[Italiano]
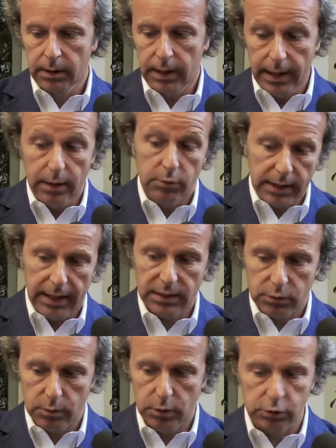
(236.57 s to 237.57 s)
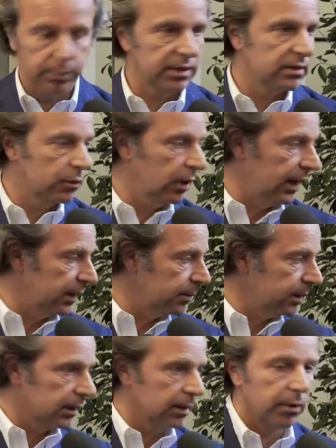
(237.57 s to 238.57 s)
È un caso molto particolare
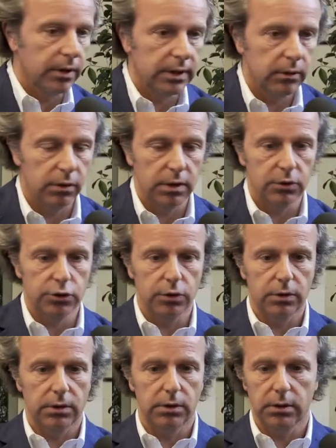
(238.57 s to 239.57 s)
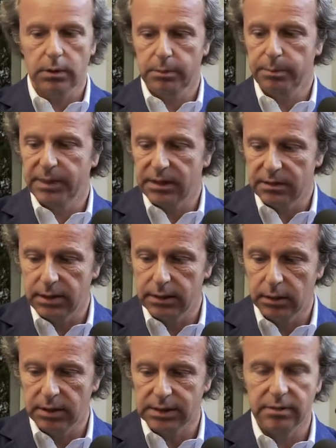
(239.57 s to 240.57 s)
perché poi ogni giorno
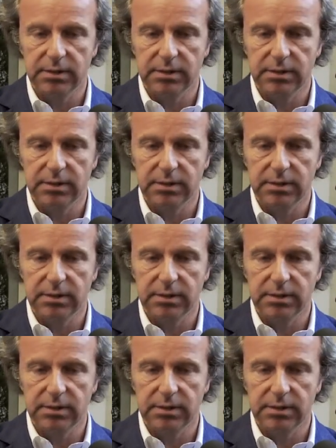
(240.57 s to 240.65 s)
partite, questa